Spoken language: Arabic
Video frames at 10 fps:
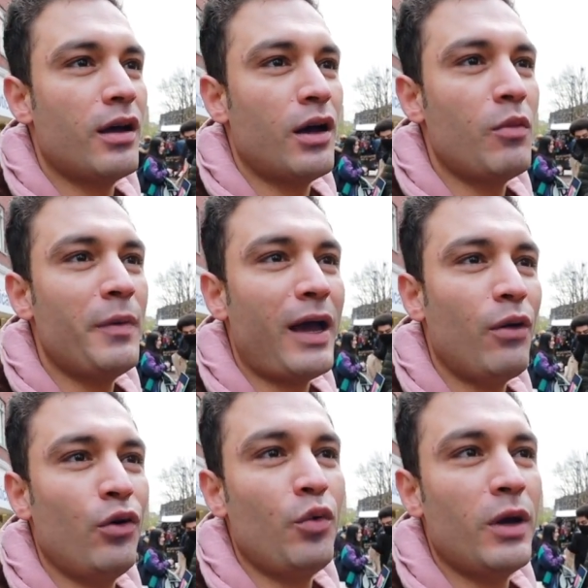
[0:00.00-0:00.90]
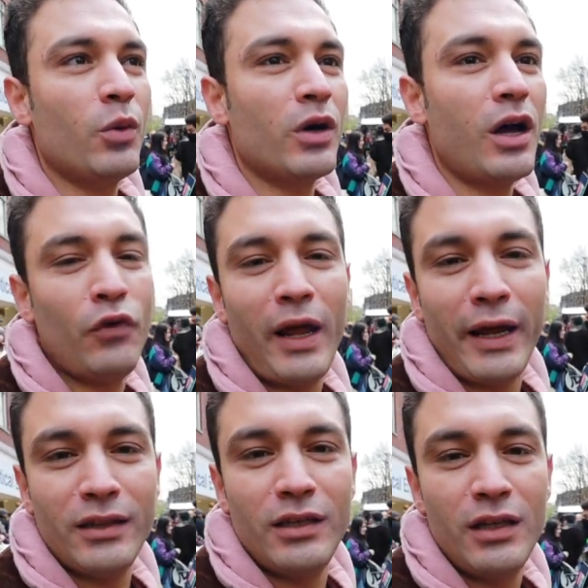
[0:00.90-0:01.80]
هم بيحاولوا ان هم يوقفوا
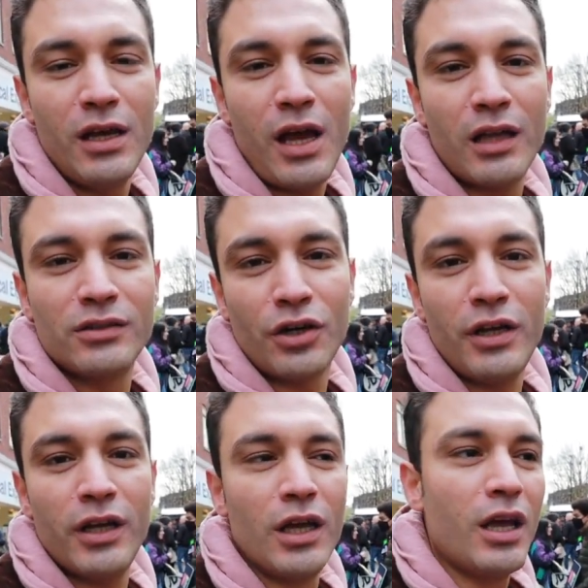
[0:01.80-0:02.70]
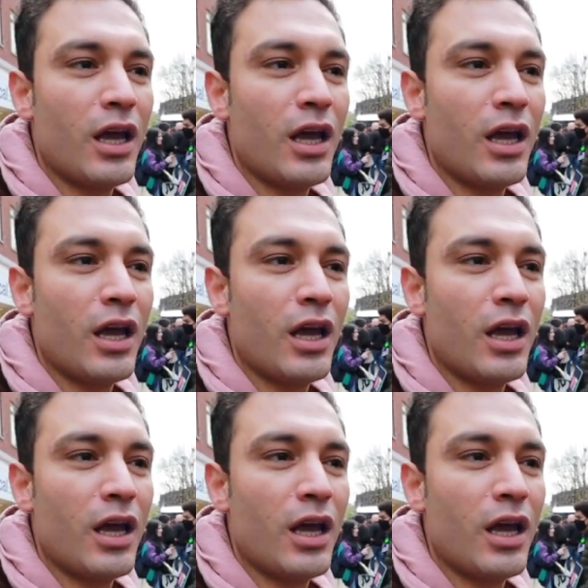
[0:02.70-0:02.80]
الحاجات دي عن طريق